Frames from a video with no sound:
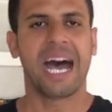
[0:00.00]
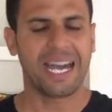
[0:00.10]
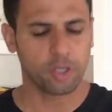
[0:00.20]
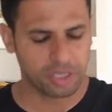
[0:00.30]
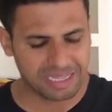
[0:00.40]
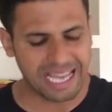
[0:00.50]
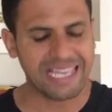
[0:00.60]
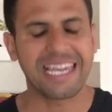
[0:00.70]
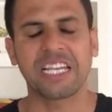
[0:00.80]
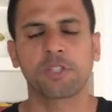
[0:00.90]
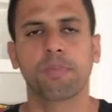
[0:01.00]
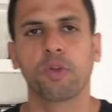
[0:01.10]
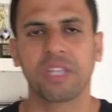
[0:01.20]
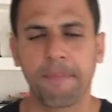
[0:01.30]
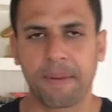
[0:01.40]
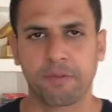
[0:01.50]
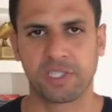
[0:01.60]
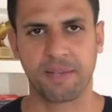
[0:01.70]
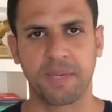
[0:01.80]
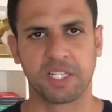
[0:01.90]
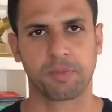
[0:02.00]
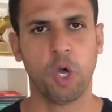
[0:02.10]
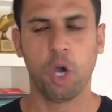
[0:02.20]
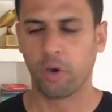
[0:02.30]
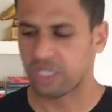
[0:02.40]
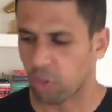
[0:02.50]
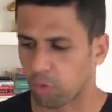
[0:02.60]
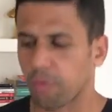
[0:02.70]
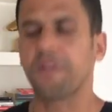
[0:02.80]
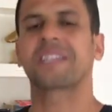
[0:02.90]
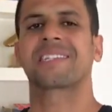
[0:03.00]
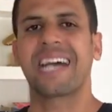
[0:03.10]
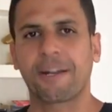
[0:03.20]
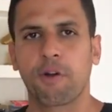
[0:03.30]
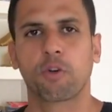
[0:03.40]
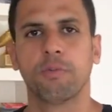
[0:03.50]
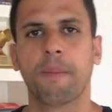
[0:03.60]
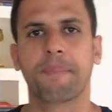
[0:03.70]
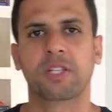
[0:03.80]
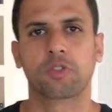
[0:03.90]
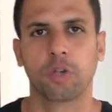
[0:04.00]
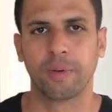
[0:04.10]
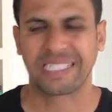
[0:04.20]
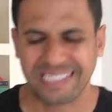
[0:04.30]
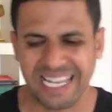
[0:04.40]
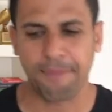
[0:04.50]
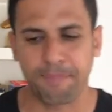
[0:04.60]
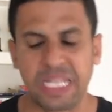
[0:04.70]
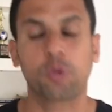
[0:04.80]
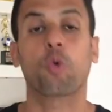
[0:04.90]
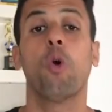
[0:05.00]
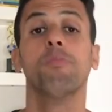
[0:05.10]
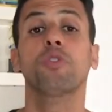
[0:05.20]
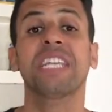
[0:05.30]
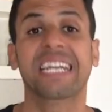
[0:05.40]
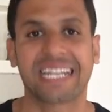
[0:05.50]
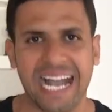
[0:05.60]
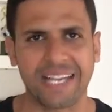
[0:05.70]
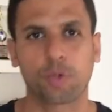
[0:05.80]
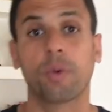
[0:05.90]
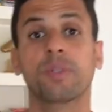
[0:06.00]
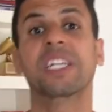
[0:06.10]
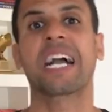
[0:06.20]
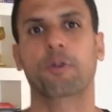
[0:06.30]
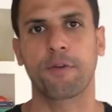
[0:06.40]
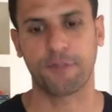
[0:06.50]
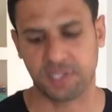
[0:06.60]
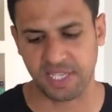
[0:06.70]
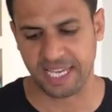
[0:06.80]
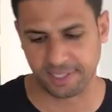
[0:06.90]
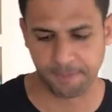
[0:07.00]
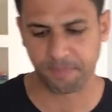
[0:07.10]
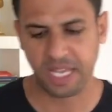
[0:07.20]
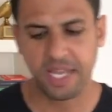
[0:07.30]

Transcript: anotar e responder para você mesmo. Ou então conversar com alguma pessoa, se abrir, comunicar e comunicar com eficiência.